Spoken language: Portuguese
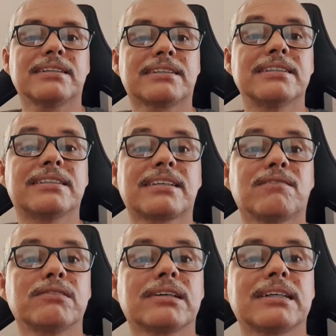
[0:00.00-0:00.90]
Se
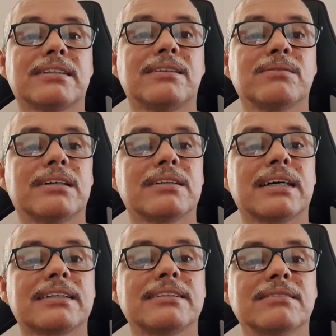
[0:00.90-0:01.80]
inscreve no canal, dá o
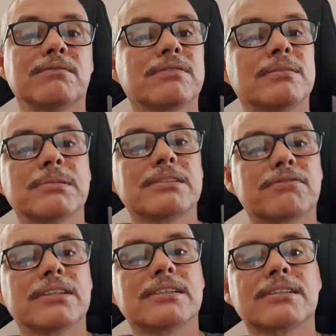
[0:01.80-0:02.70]
likezinho, vamos
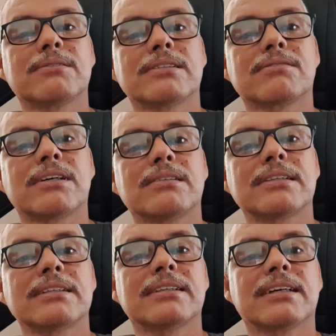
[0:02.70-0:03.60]
em frente que coisas vão
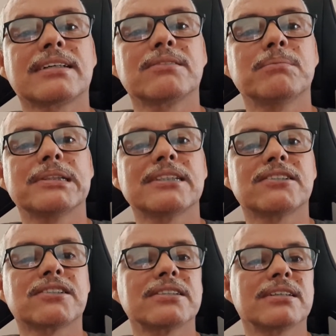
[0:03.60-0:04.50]
acontecendo. Aqui do
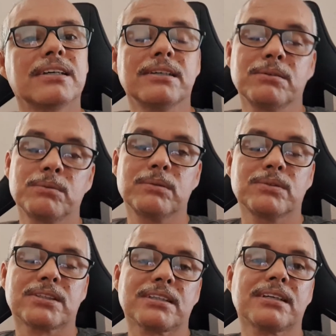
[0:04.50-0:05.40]
BTG
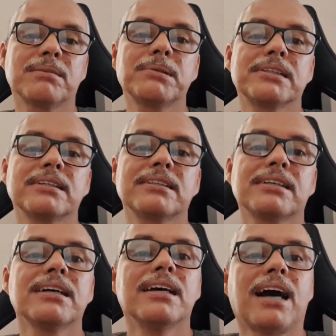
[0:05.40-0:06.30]
eu já terminei,
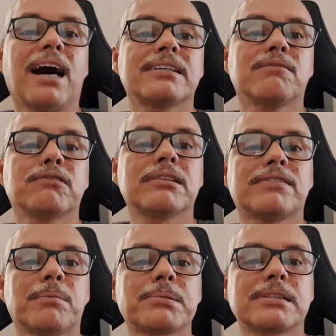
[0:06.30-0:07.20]
né? Ainda vou
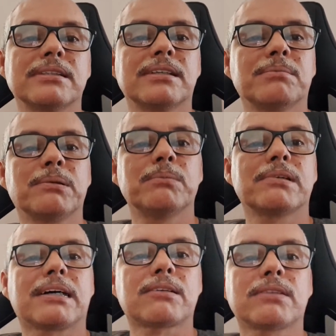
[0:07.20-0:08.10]
levar para o cinema o
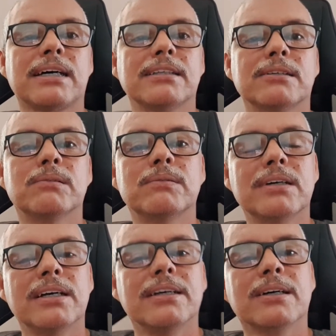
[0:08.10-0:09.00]
meu cartão da Rico.
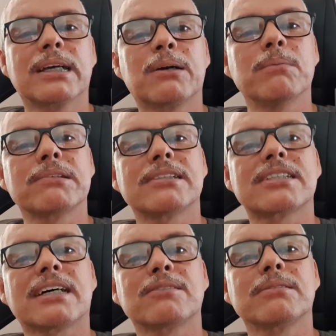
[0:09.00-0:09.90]
Que como eu tinha
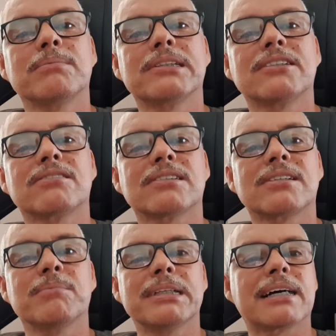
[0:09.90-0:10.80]
chegado do BTG, eu
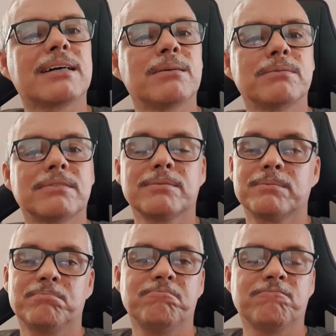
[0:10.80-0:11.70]
achei bem legal,
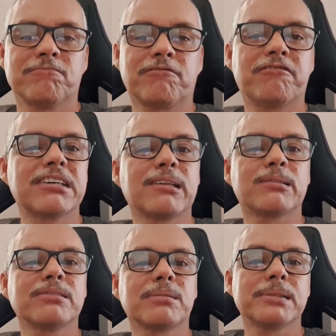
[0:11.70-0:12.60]
eu fiz
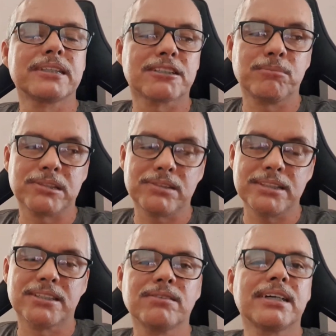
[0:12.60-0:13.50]
logo no da BTG. Mas eu
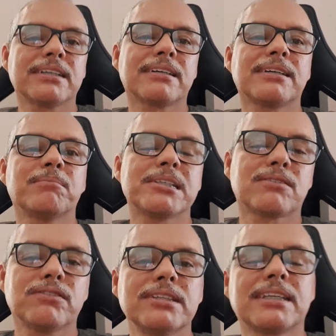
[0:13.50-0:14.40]
testei o da Rico aqui,
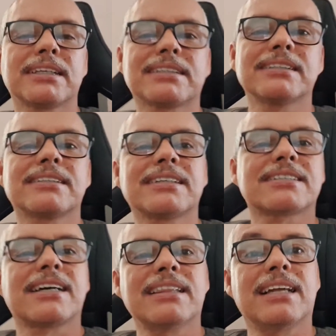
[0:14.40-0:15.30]
mas foi interessante
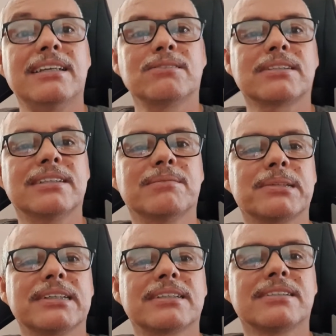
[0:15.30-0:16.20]
testar lá no
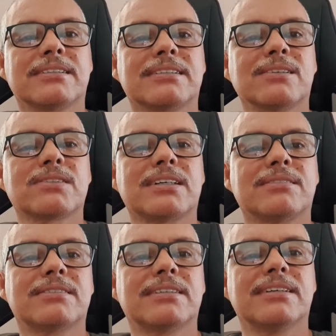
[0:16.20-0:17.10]
cinema, né? Tchau,
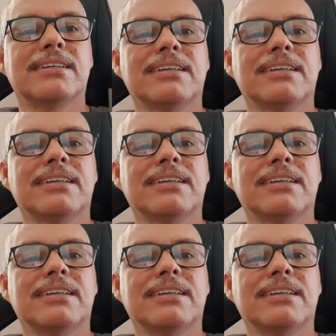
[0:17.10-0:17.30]
tchau.